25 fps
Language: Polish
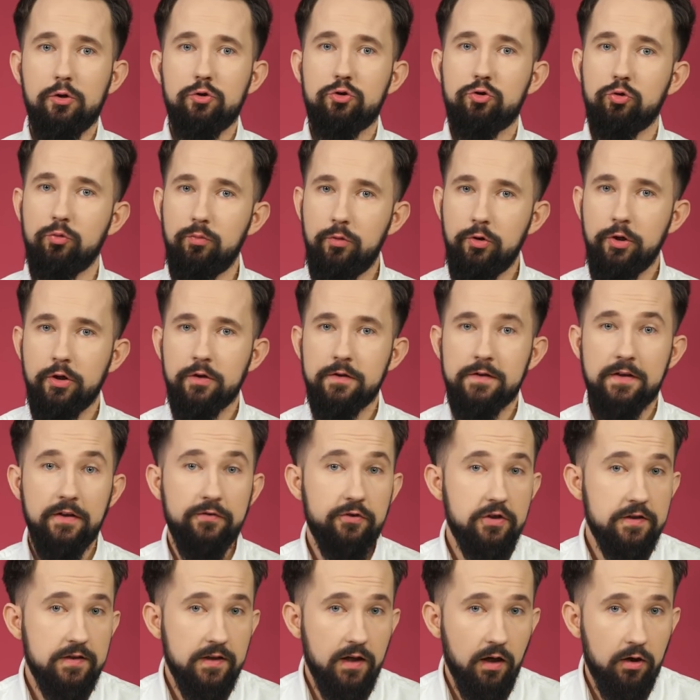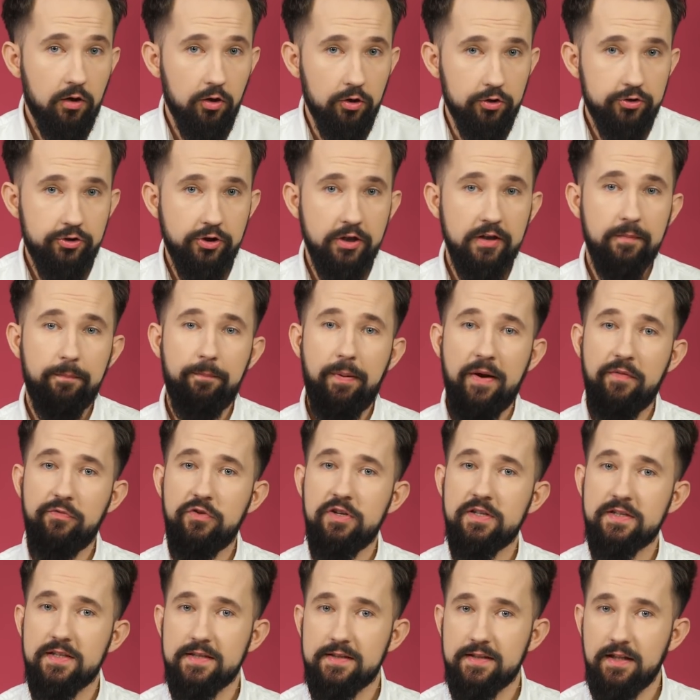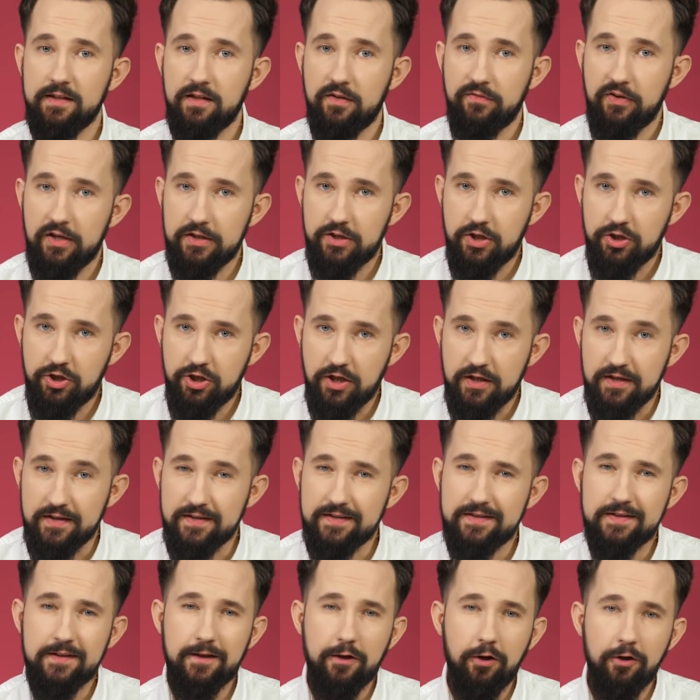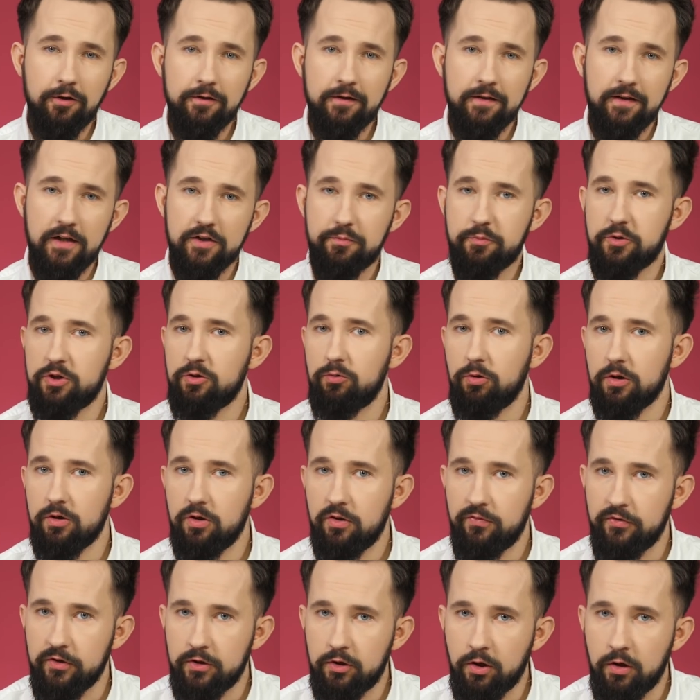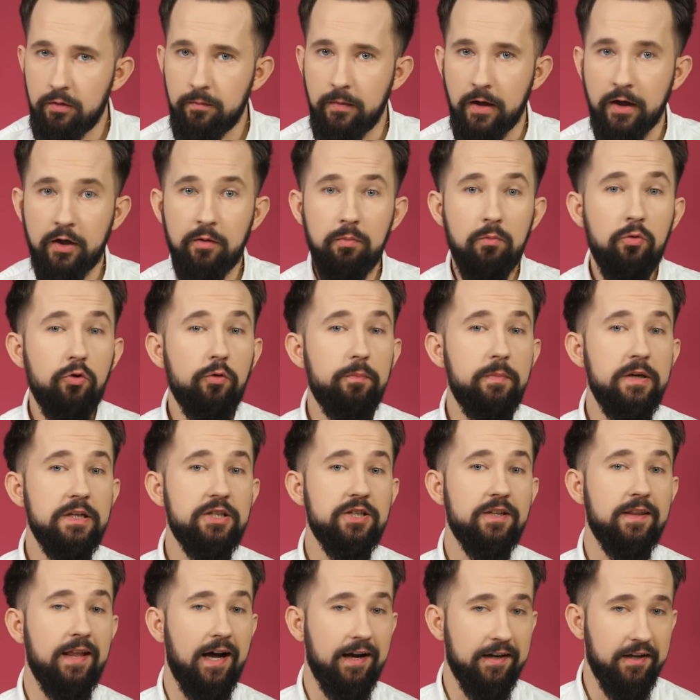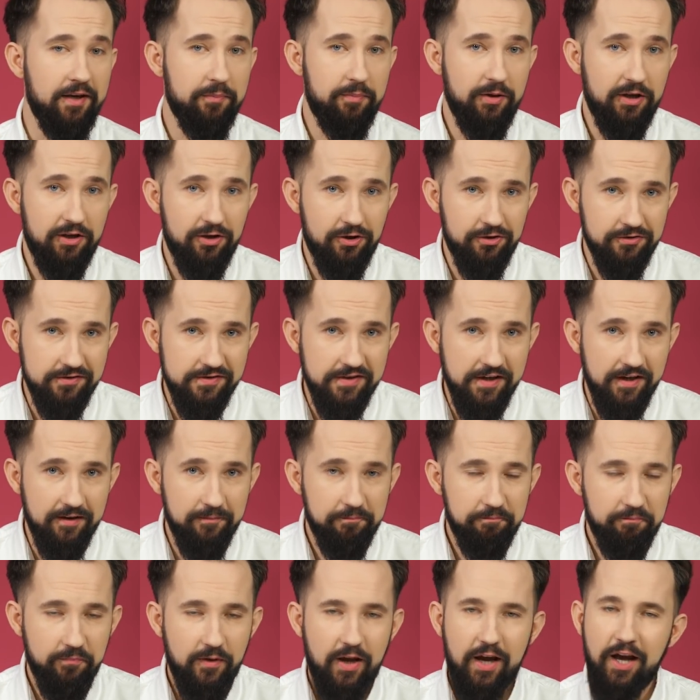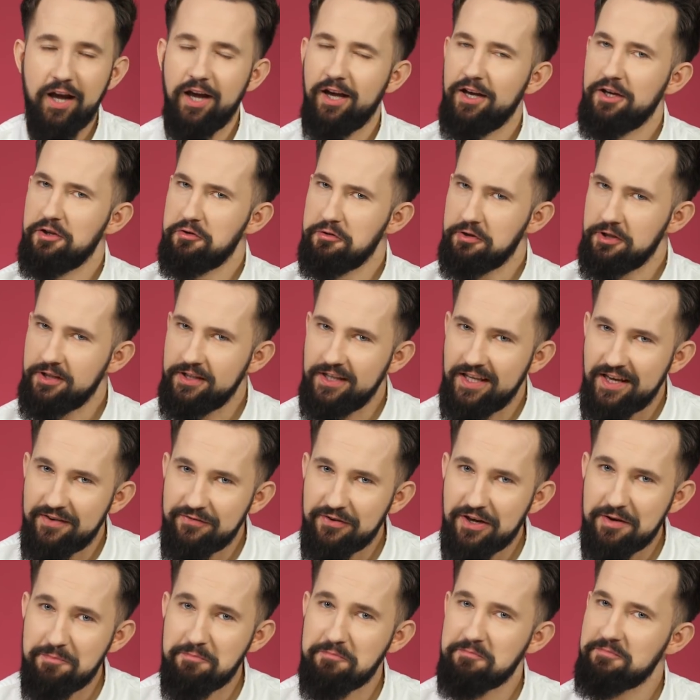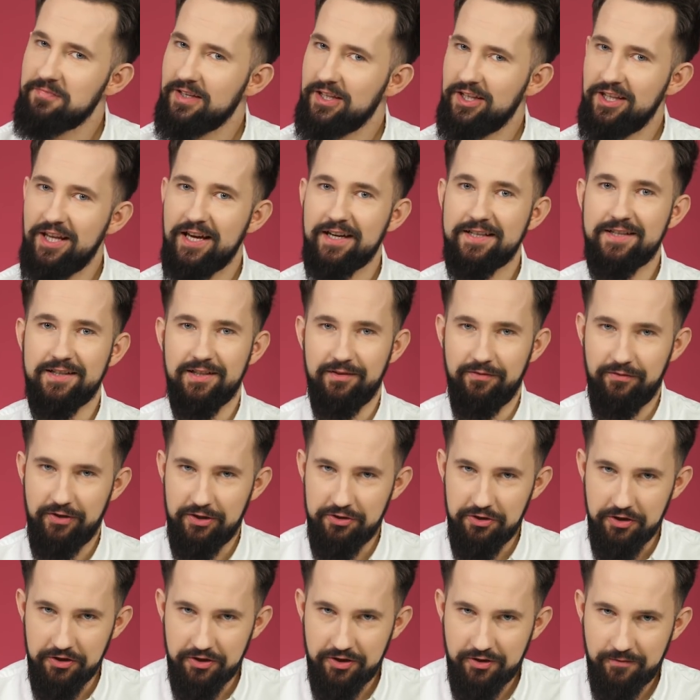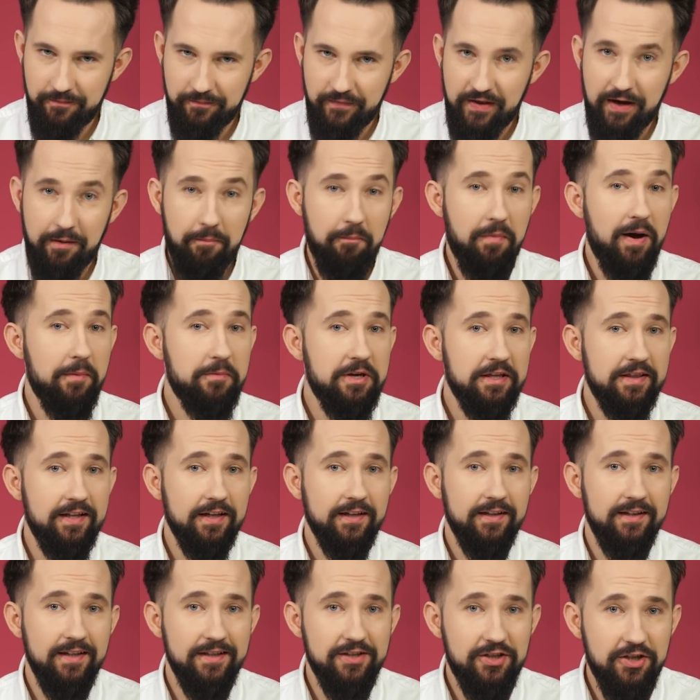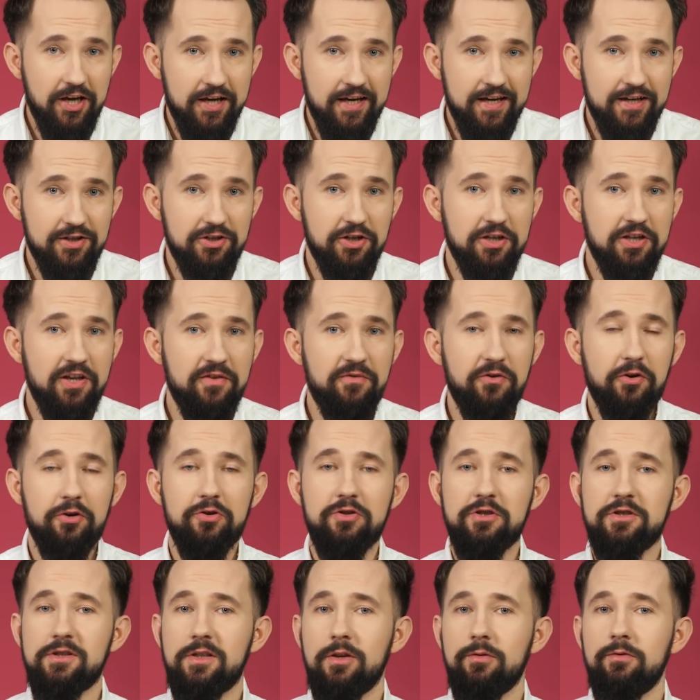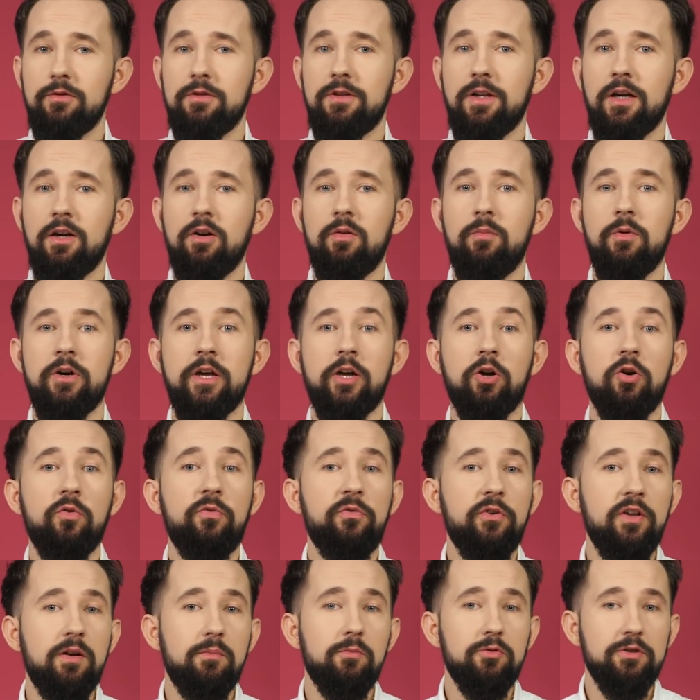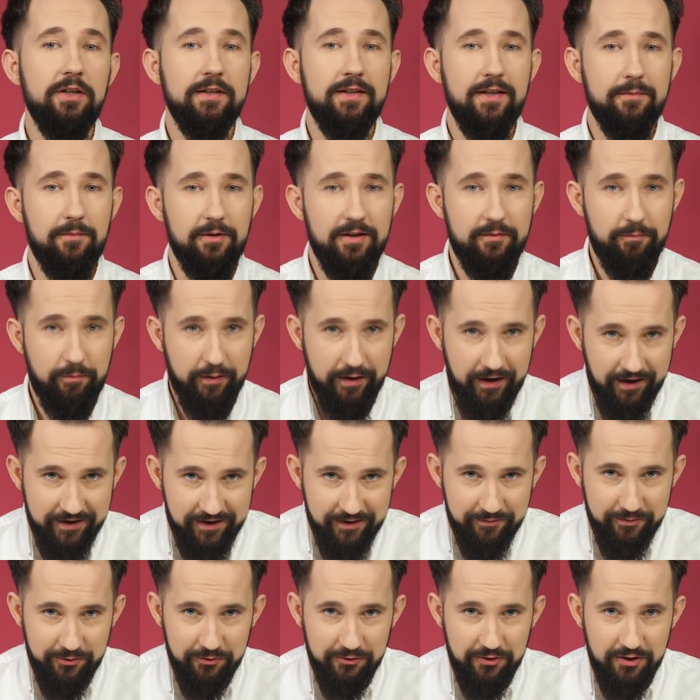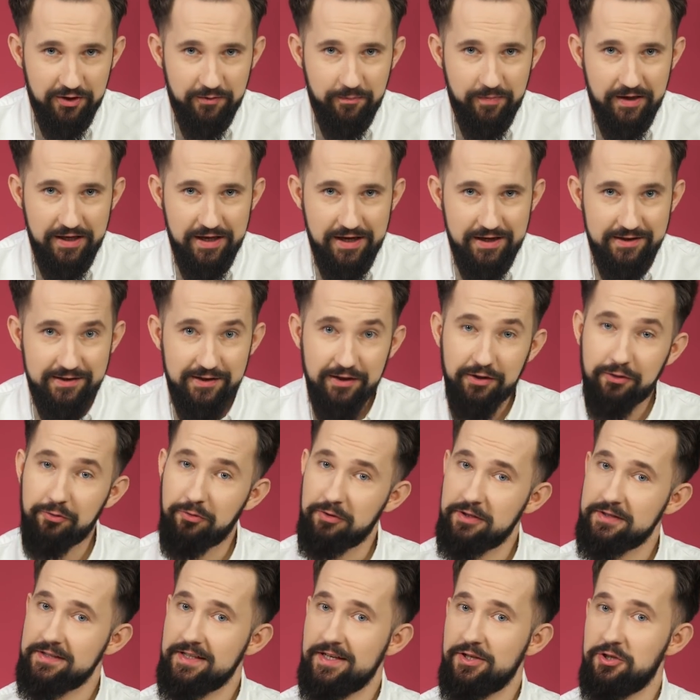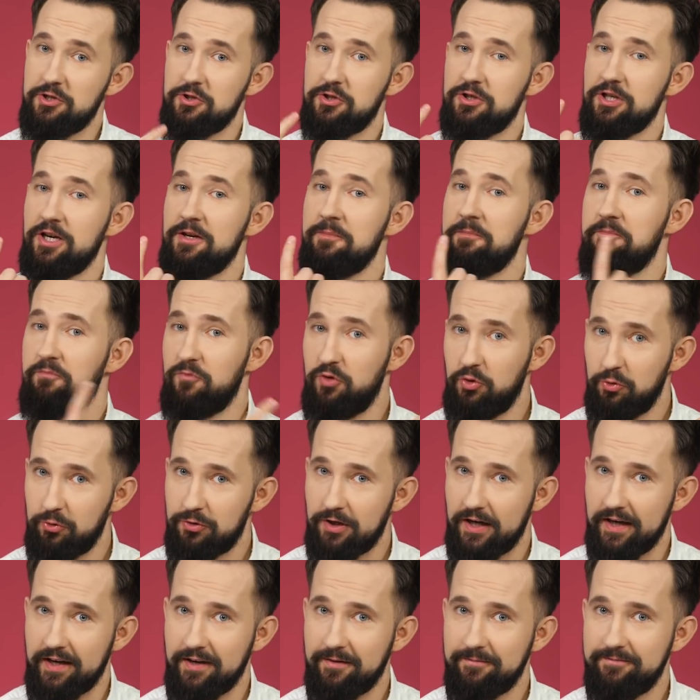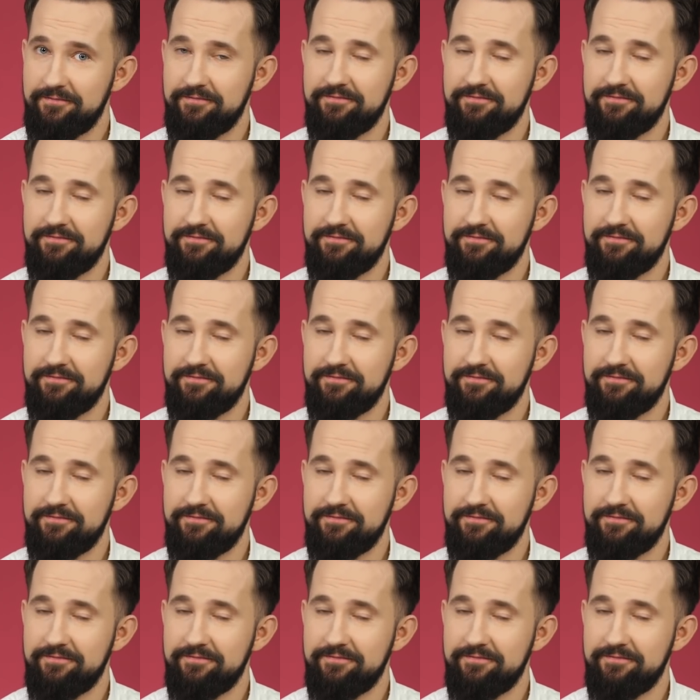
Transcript: Sumując te wszystkie koszty, pewnie zastanawiacie się, skąd nasz przykładowy Tomek mógł mieć takie pieniądze? Nie wiem i nie chcę wiedzieć. Mam jednak nadzieję, że nie wykorzystał do tego mojego filmu na temat prania brudnych pieniędzy, który znajdziecie tutaj.